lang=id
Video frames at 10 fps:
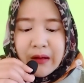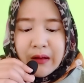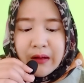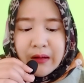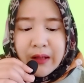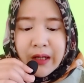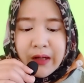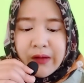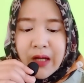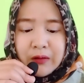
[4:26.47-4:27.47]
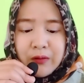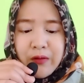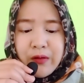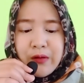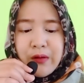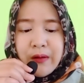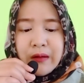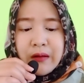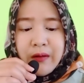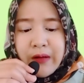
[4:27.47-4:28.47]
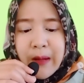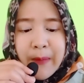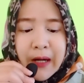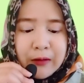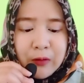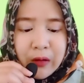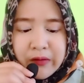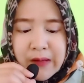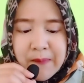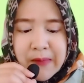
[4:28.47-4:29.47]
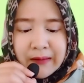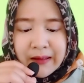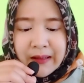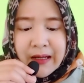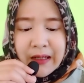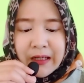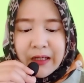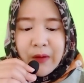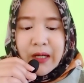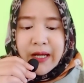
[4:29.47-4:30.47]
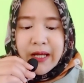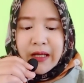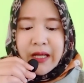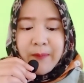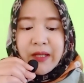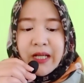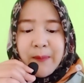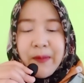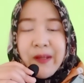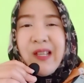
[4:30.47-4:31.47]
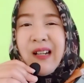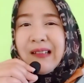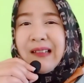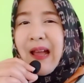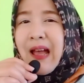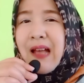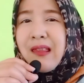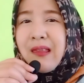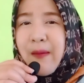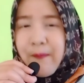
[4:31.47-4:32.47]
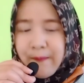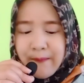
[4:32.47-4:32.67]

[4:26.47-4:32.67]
e, dengan status non aparatur sipil negara di wilayahnya menjadi peserta aktif